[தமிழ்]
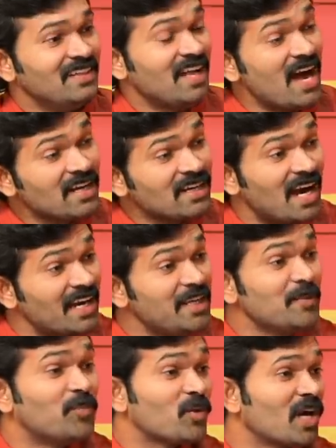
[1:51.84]
நாக்கு
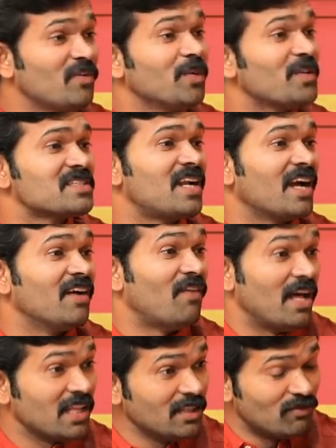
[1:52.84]
அழுகி போற அளவுக்கு பேசுறாங்க
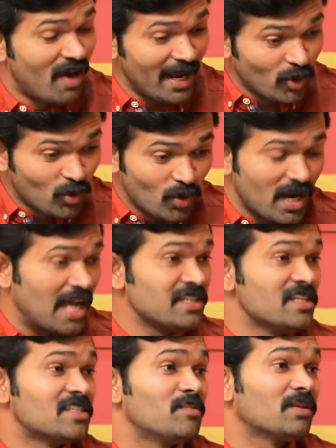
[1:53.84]
அதாவது வாய்க்கோ
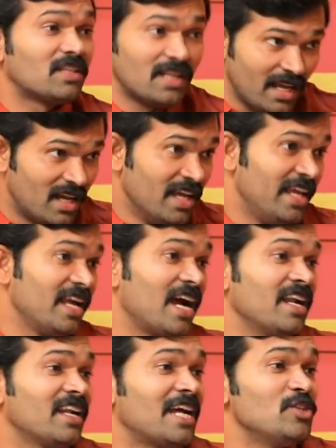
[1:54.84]
நாஞ்சில் சம்பவத்தெல்லாம் எங்க
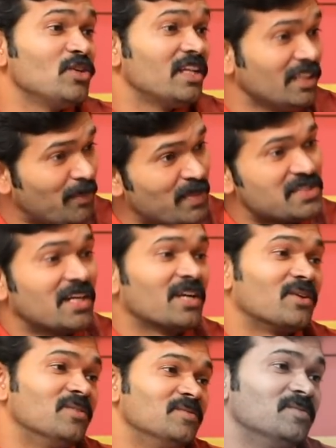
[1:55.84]
அண்ணன் ராஜீவ்காந்தி கிட்ட பிச்சை
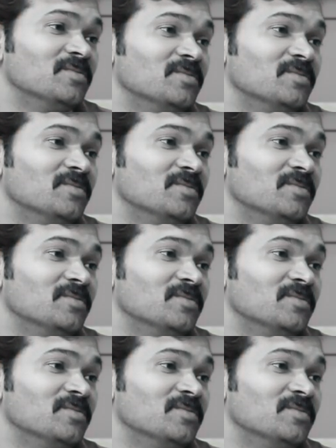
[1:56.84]
எடுக்கணும்